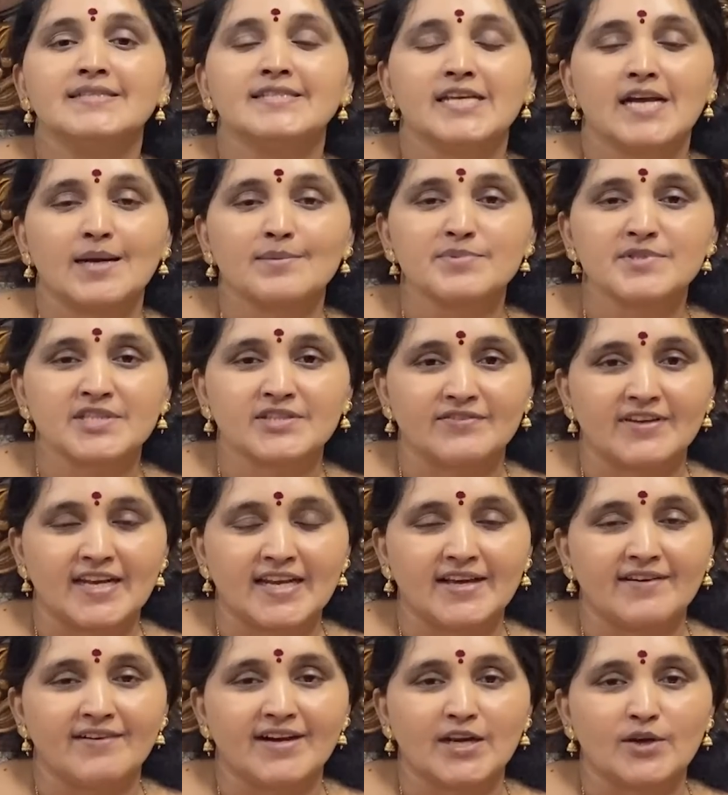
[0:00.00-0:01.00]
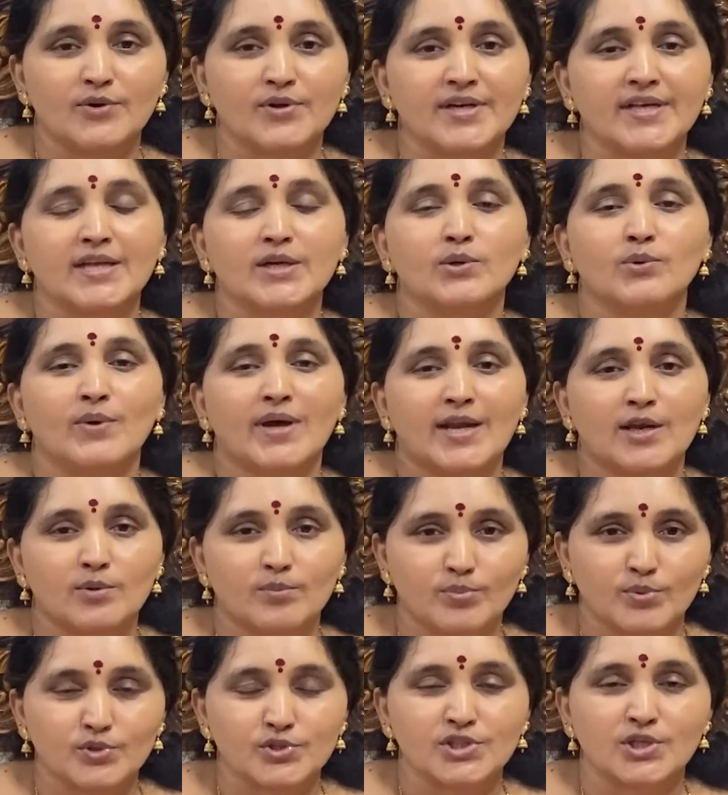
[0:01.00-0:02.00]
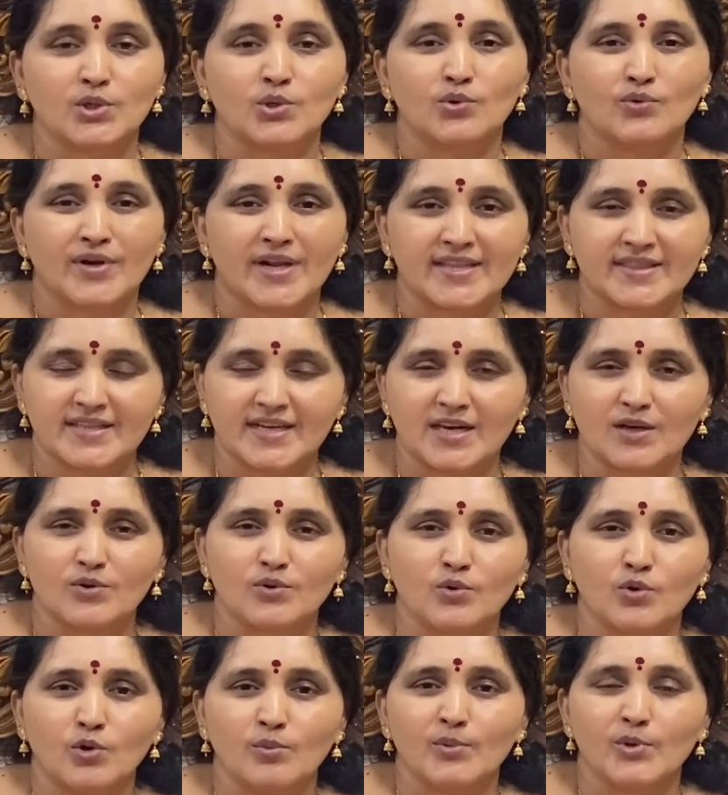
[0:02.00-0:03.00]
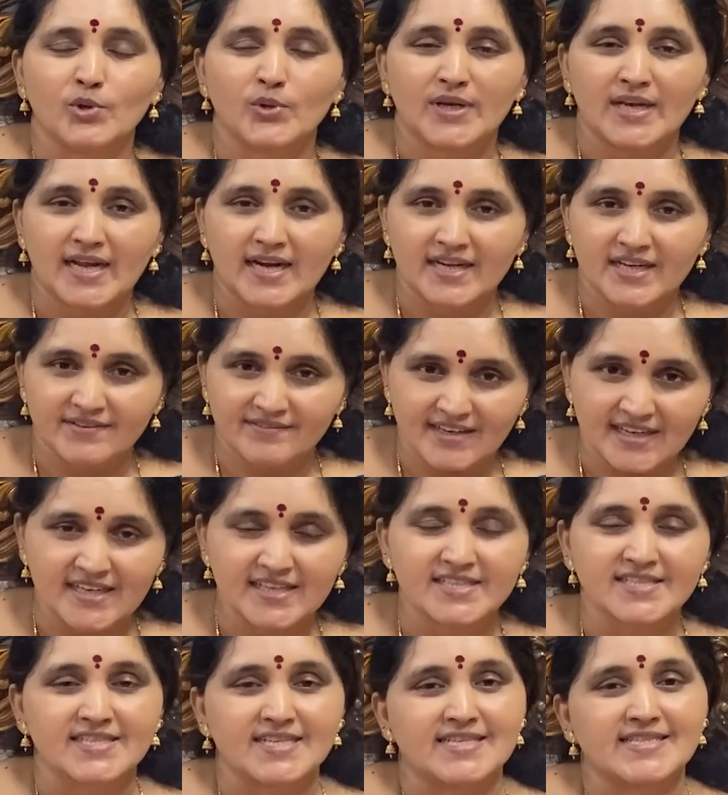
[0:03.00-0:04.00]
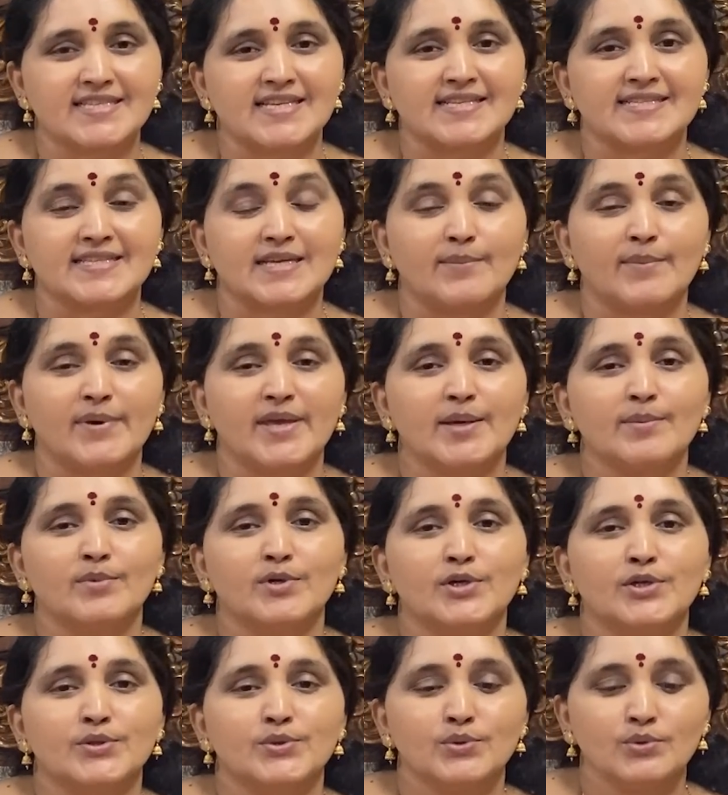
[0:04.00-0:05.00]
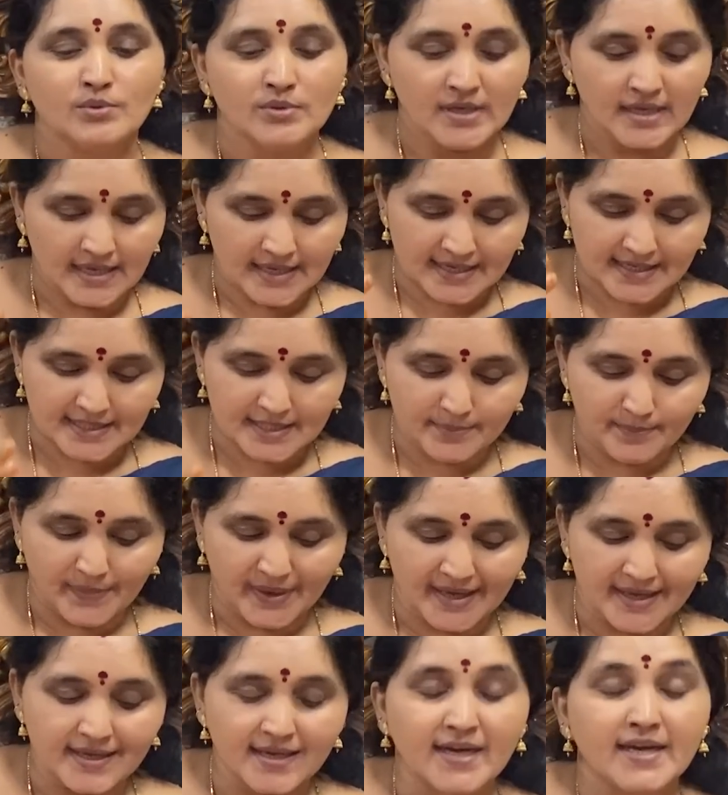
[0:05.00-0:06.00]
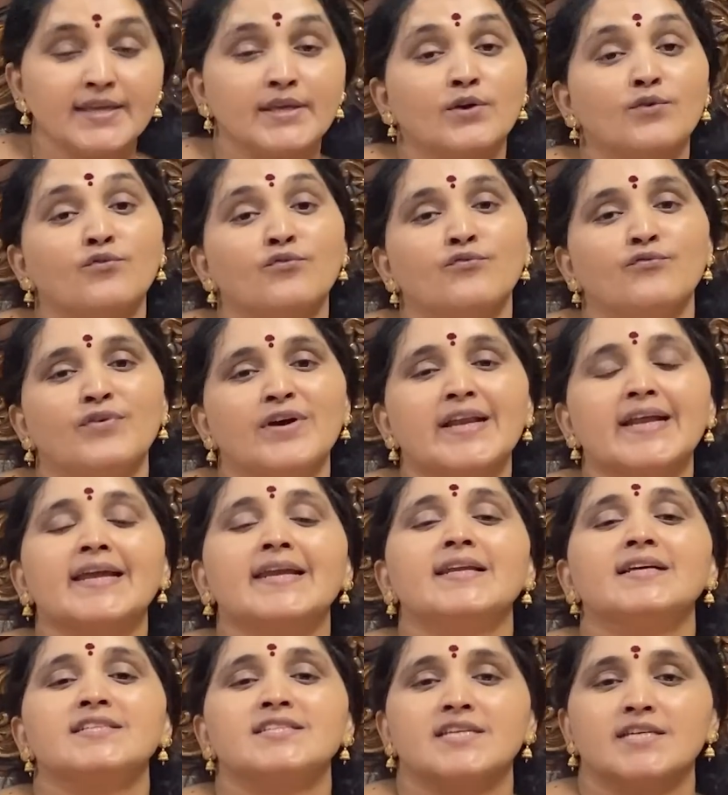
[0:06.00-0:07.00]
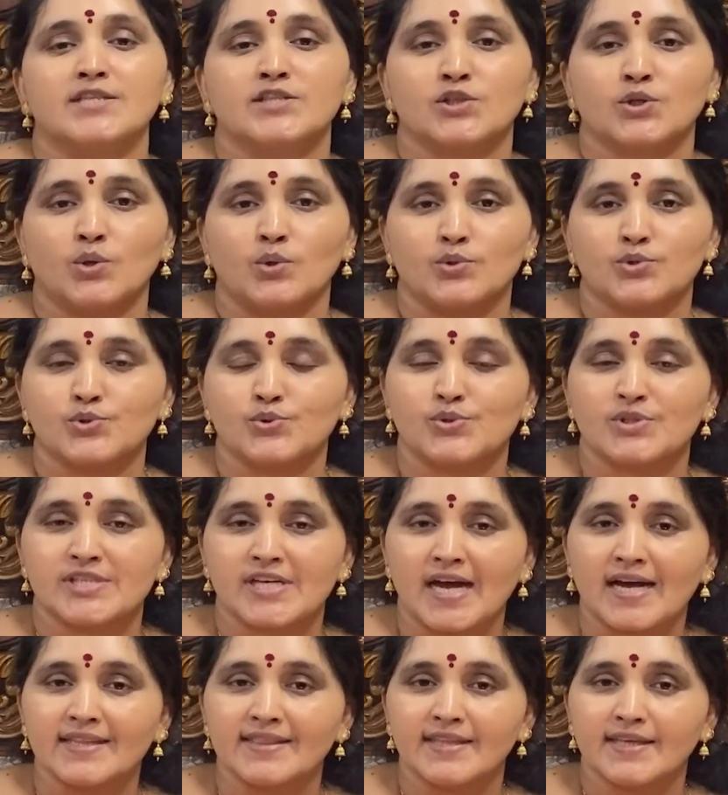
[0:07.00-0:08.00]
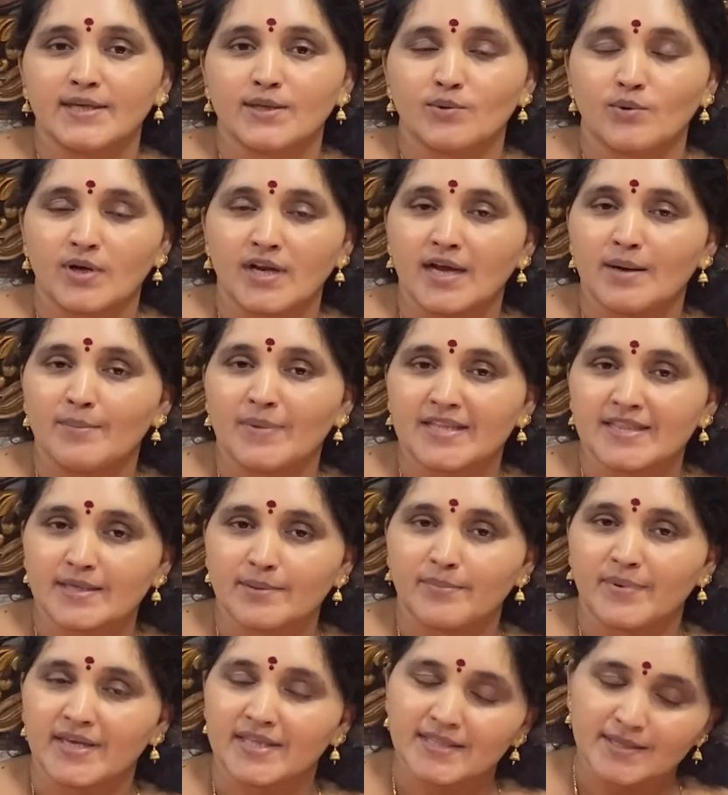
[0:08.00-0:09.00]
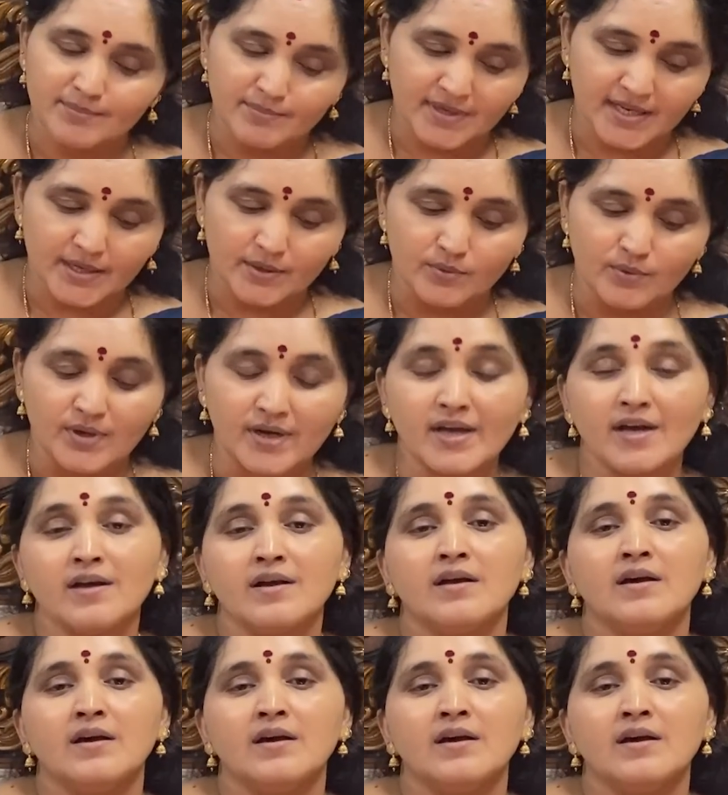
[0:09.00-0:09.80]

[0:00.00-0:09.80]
జాబ్స్కి వెళ్ళే వాళ్ళు ఉంటారు వాళ్ళు పూజలు వ్రతాలు నోములు ఇలాంటివన్నీ చేసే సమయం ఉండదు ఇది పైగా ఎవరైనా చేసుకోవచ్చు జాతి కుల మత భేదం లేకుండా